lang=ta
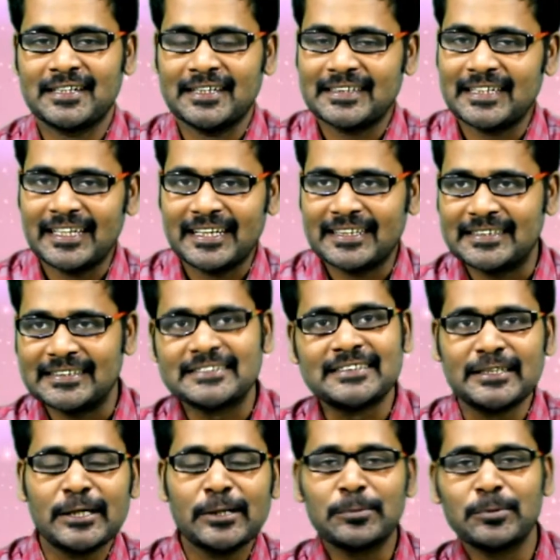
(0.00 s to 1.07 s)
காதலிக்கிட்ட
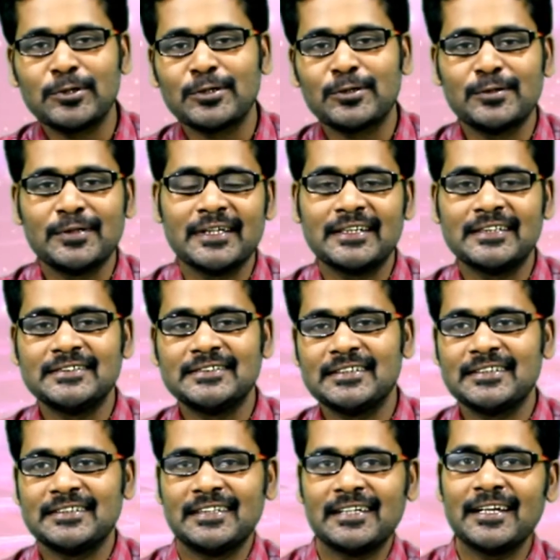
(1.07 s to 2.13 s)
சண்டை போடக்கூடிய
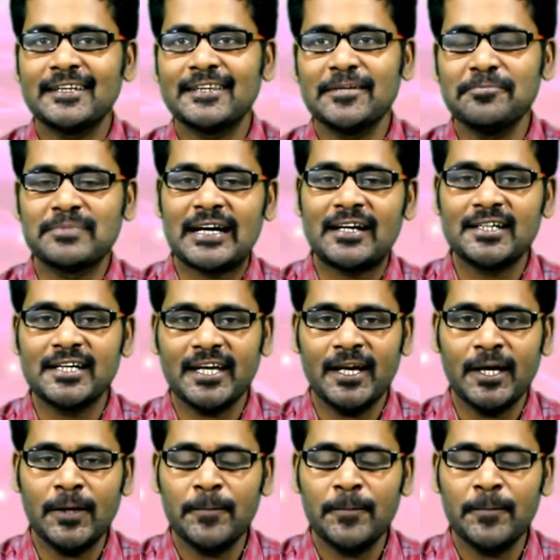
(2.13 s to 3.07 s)
அஜித் அது எல்லாத்தையும் தாண்டி